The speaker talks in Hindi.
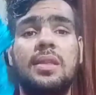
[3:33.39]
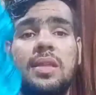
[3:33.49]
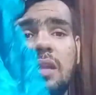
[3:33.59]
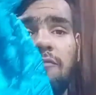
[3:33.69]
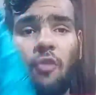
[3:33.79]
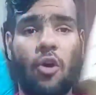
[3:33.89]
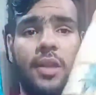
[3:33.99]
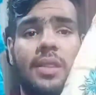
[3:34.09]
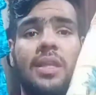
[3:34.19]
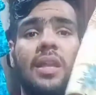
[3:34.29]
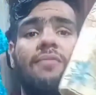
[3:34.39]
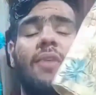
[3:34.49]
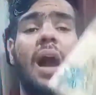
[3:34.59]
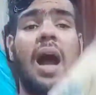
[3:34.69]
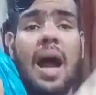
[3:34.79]
सिर्फ और सिर्फ
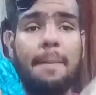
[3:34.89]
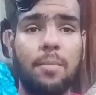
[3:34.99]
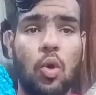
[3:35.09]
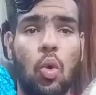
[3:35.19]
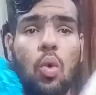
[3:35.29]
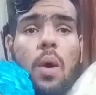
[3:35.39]
आपको